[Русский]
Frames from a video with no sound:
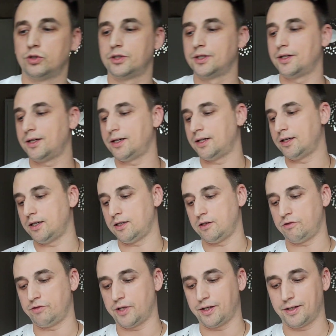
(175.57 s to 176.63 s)
он
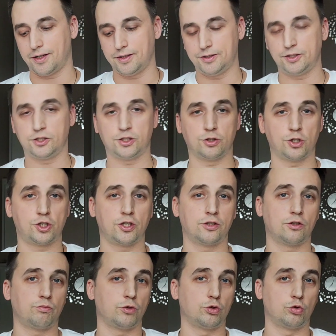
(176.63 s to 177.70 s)
на фрагрантике
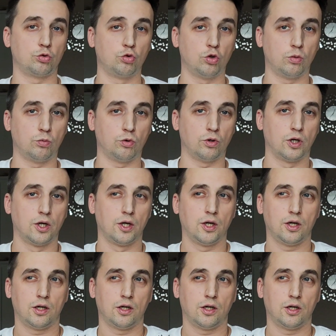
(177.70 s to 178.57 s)
совершенно по-другому.